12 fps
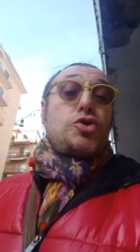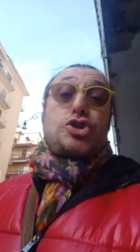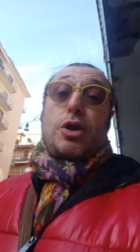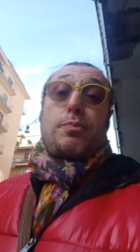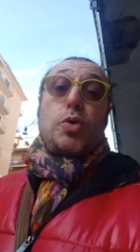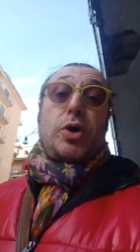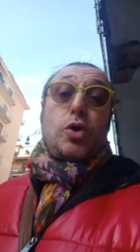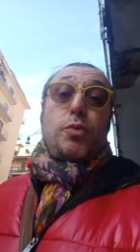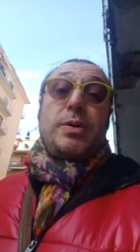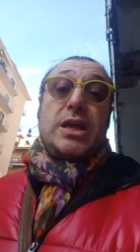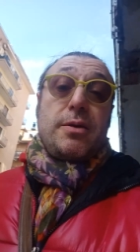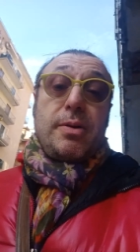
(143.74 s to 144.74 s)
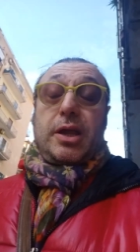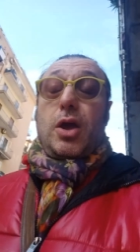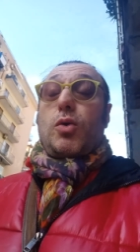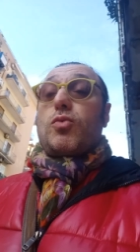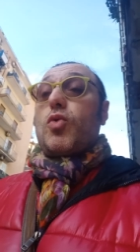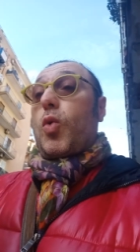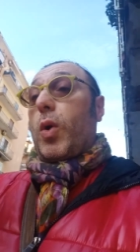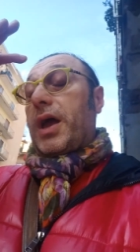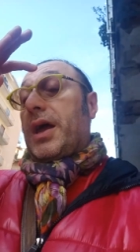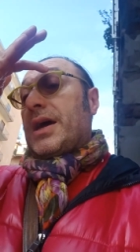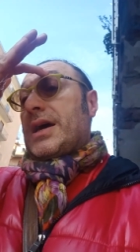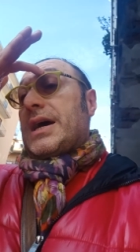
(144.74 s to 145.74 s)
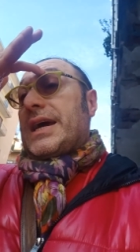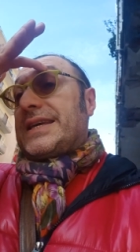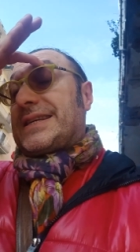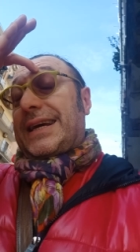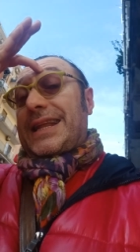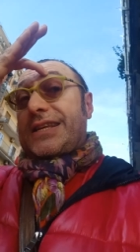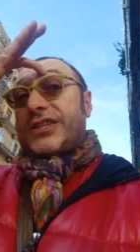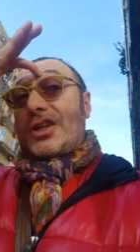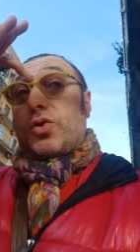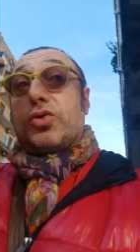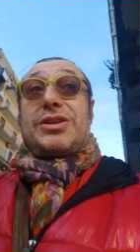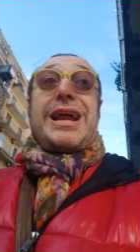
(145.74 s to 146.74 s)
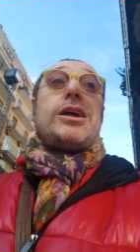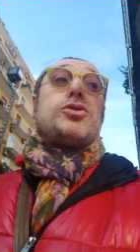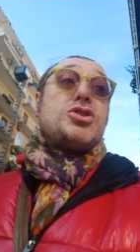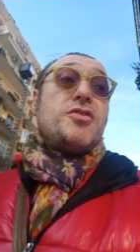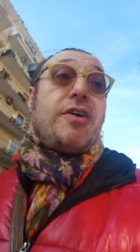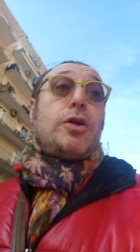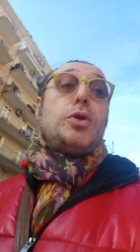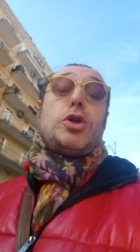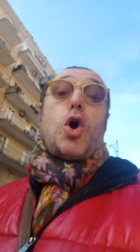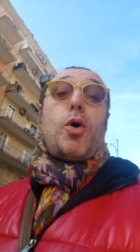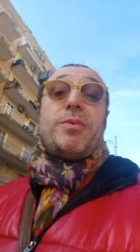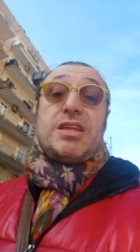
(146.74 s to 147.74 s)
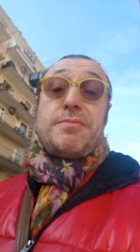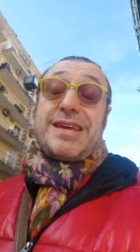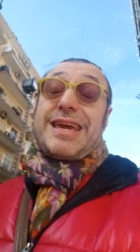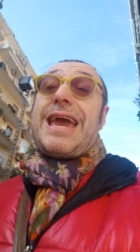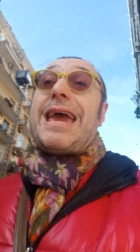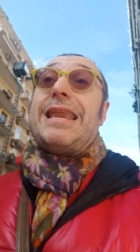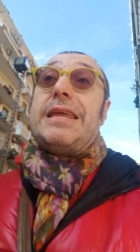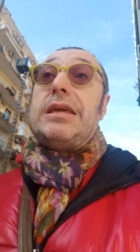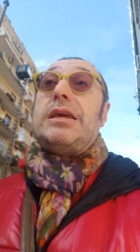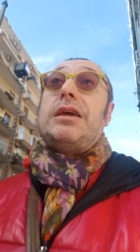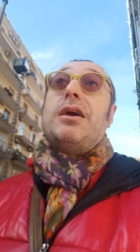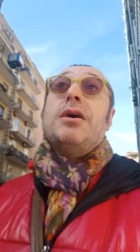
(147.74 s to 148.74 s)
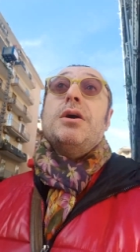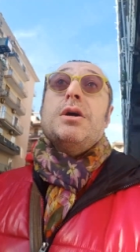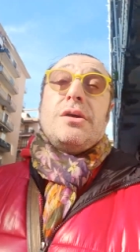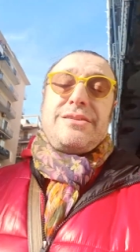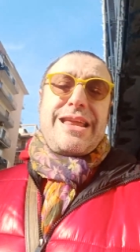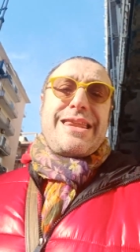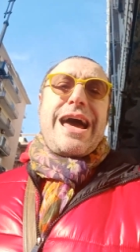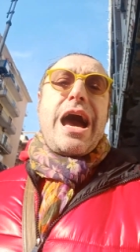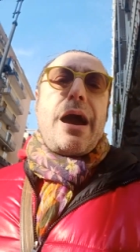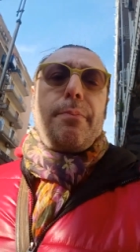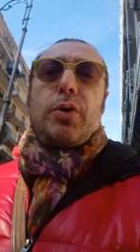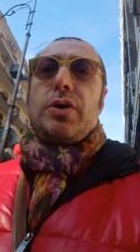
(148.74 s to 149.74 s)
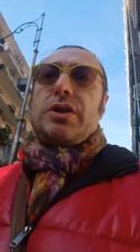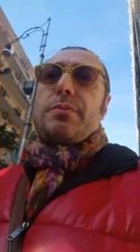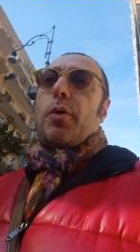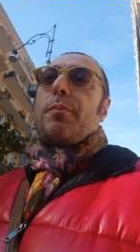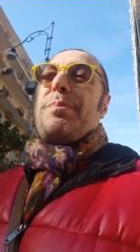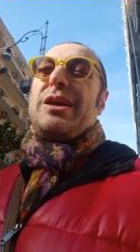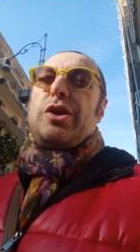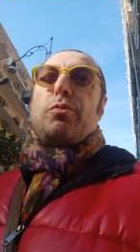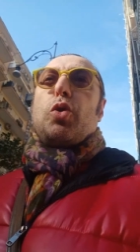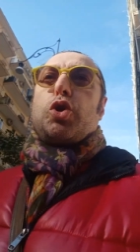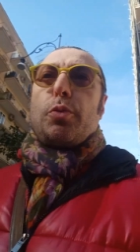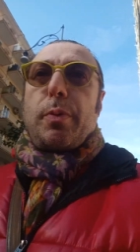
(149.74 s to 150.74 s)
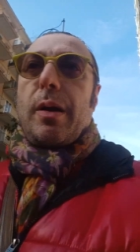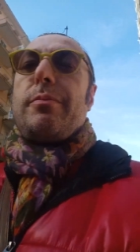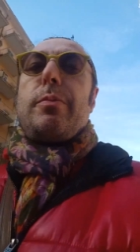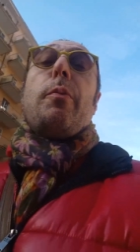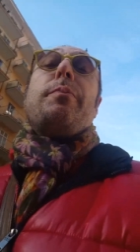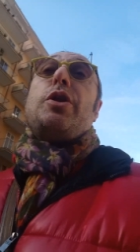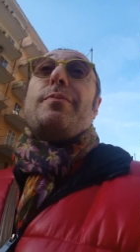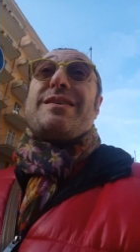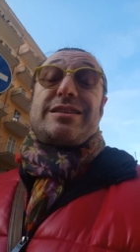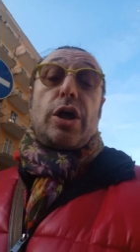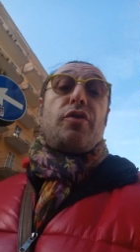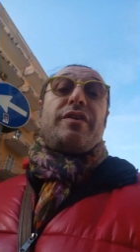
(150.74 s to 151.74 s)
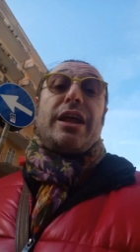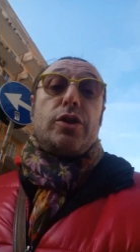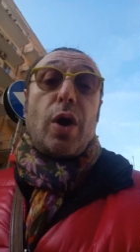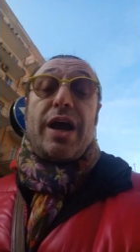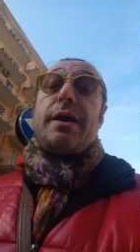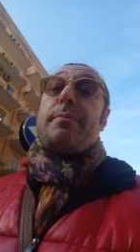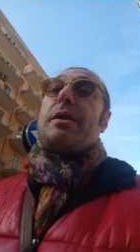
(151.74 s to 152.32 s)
non ci sarà più Cherubini perché comunque in scadenza di contratto si fanno i nomi di Micheli del Napoli di Pompilio molto più probabile Pompilio ma stanno vedendo anche